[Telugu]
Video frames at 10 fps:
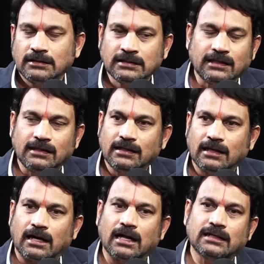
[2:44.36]
ఇది
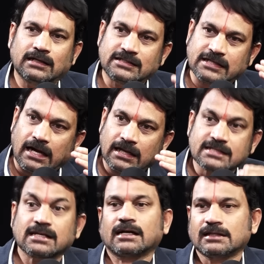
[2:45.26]
ఆల్రెడీ చాలా
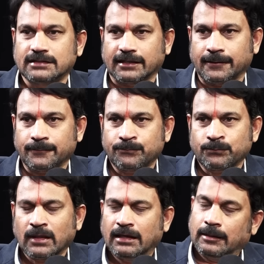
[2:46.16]
సంఘటనలు జరిగాయి
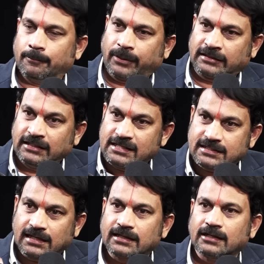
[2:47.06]
ప్రతి
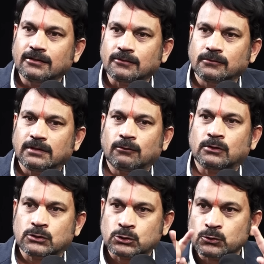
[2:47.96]
సంఘటనను కూడా
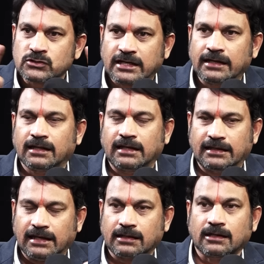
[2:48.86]
ఒక సూసైడ్ అనే
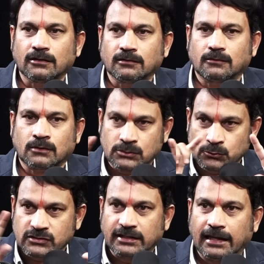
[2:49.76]
యాక్ట్లో ఒక
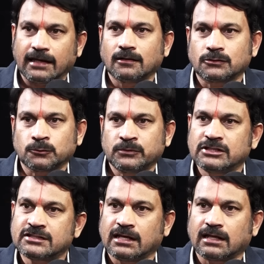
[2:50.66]
సూసైడ్ యాంగిల్లో చూపించి
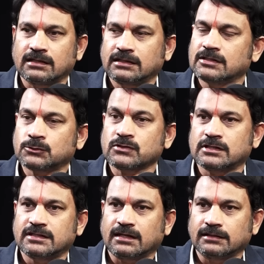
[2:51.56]
చిత్రీకరించి ఇది
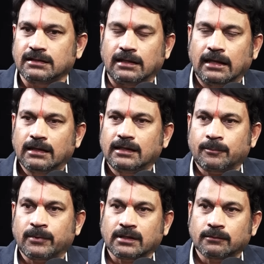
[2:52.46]
సూసైడ్ జరిగిందని
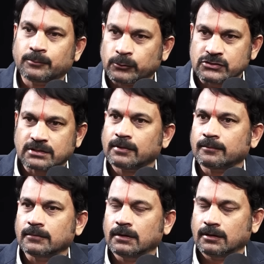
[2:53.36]
ఎప్పటికప్పుడు పోస్ట్
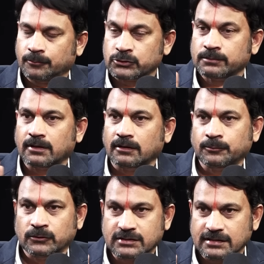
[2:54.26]
మామ్ పోస్ట్ మార్టం
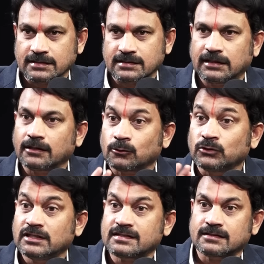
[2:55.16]
రిపోర్ట్స్ చేసేసి దాన్ని
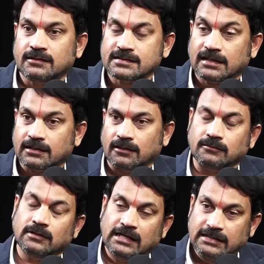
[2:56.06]
క్లోజ్ చేసేసినటువంటి
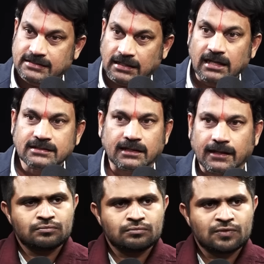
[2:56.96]
సంఘటనలు చాలా
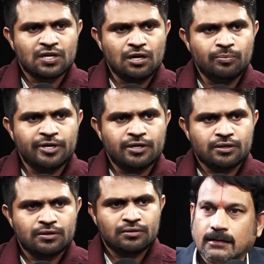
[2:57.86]
జరిగాయి కల్ప్రిట్
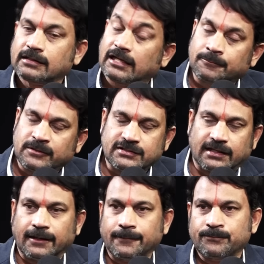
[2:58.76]
కల్ప్రిట్
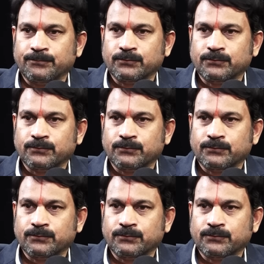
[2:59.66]
జరిగాయి